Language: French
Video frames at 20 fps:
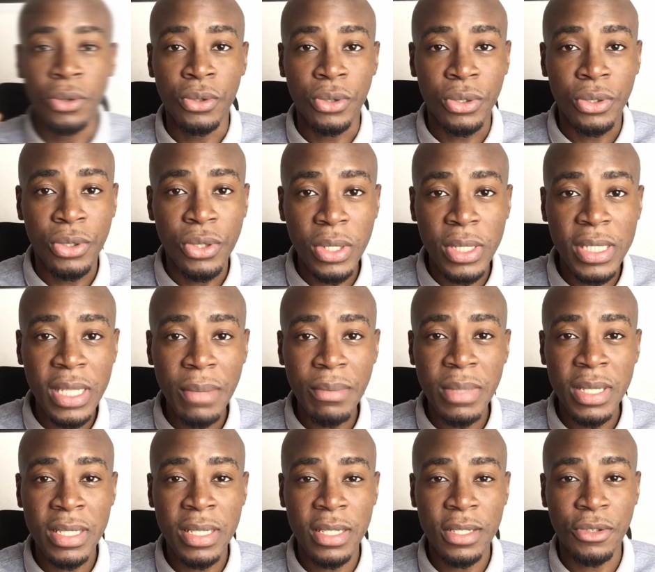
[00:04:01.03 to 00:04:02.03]
le deuxième
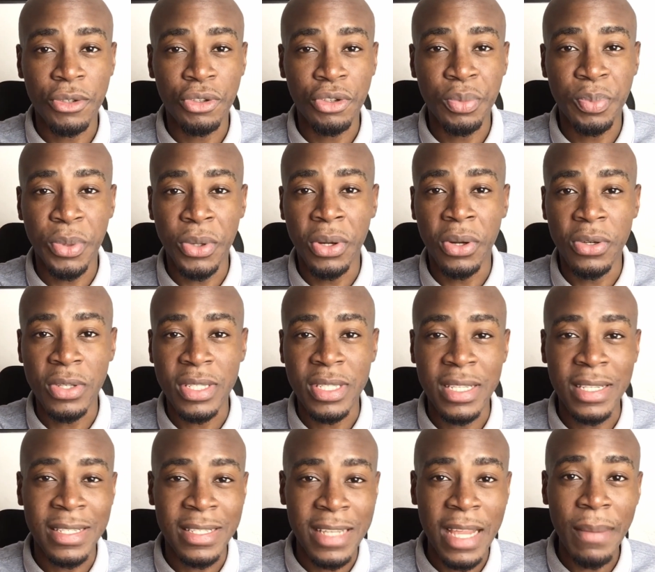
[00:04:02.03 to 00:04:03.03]
business que tu peux
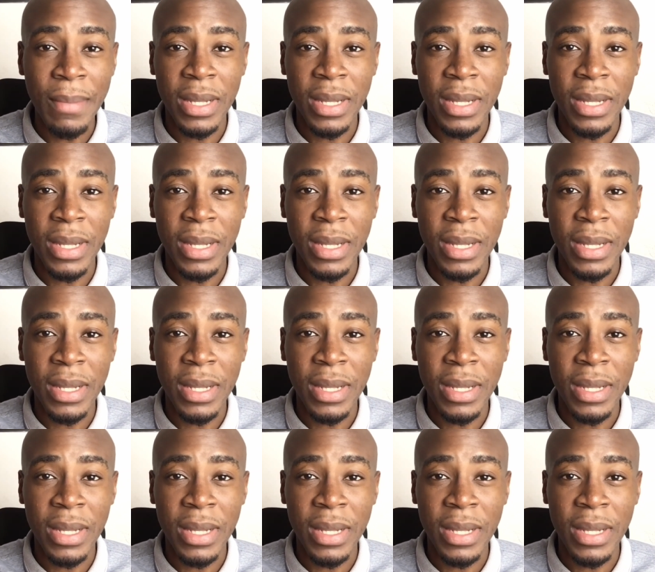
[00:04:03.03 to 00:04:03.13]
lancer dès